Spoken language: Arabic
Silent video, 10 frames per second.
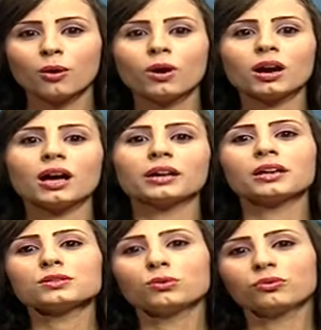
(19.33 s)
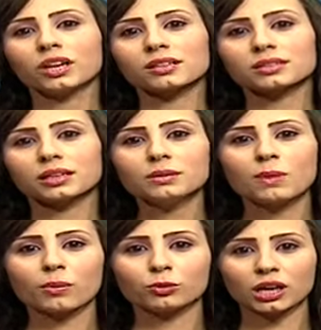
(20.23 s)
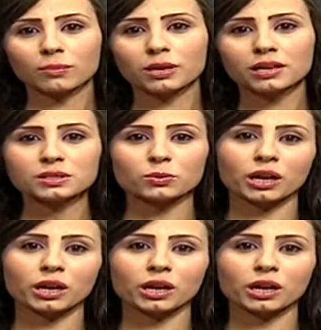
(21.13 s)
وقع الرئيس الفلسطيني محمود عباس